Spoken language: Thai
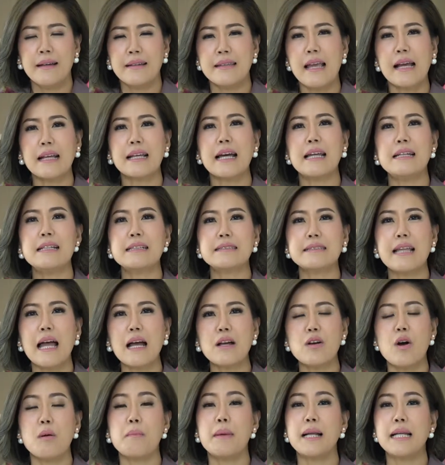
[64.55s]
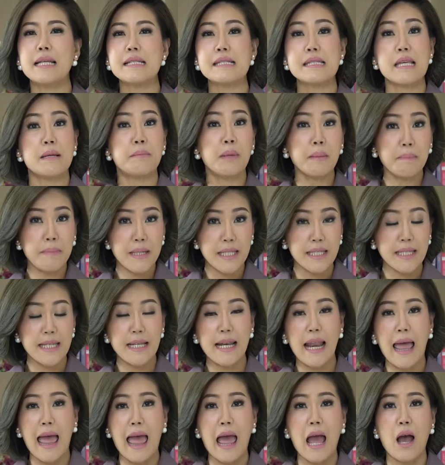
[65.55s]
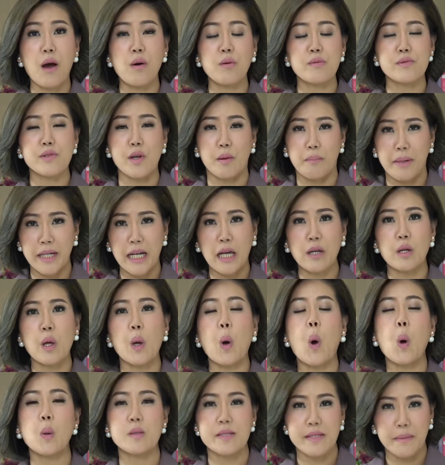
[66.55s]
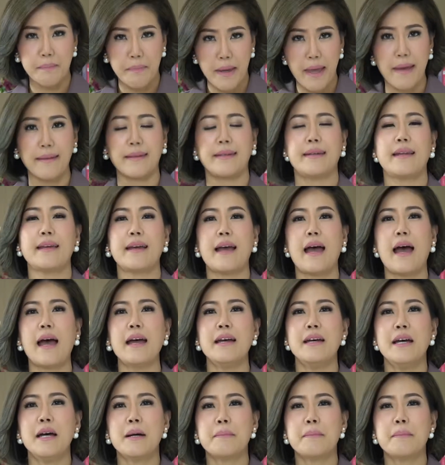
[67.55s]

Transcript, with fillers: อย่างการเลือกตั้งของมาเลเซียเมื่อปีที่แล้วสองพันห้าร้อยหกสิบเอ็ดนะคะ